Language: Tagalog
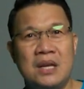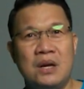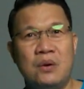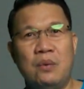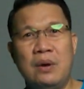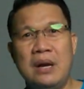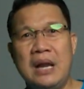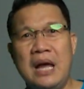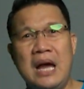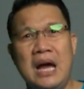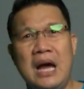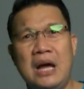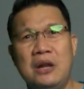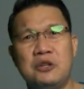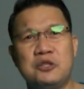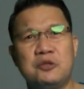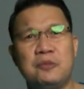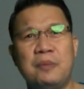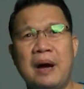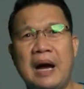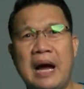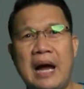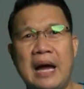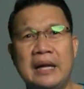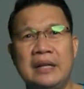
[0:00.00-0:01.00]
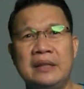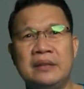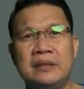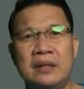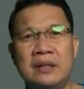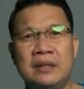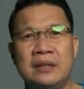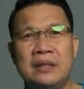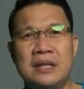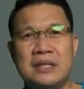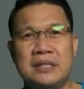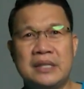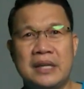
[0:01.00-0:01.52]
Wala halos
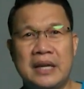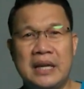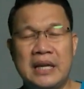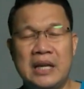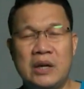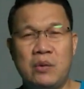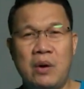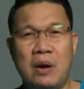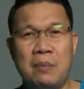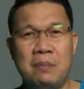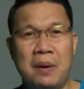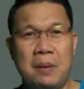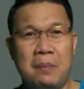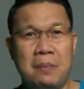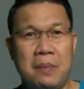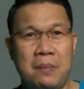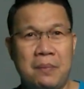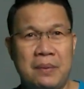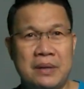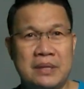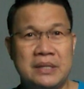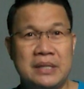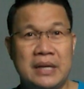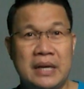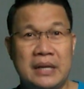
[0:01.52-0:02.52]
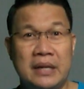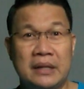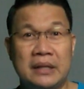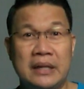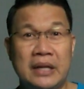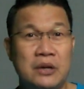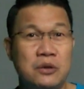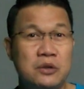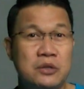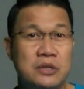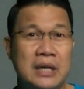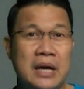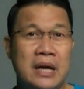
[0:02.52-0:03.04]
makaintindi sa ginawang pagpapasya ng
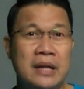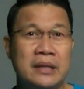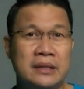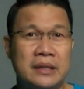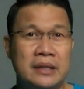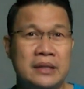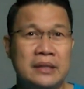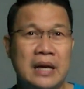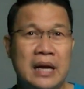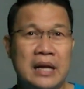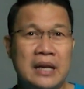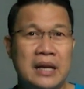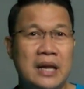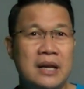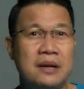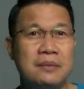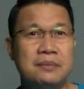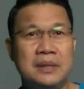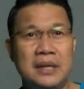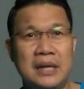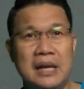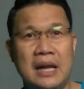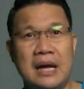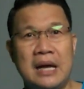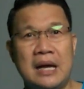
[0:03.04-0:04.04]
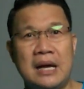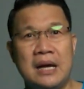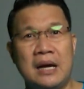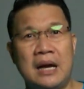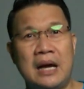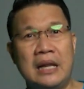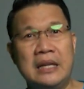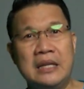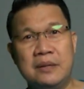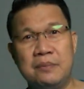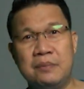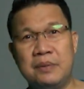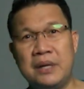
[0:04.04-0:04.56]
negosyante dahil alam nila ang
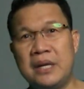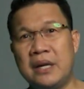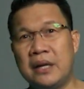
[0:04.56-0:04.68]
kalibre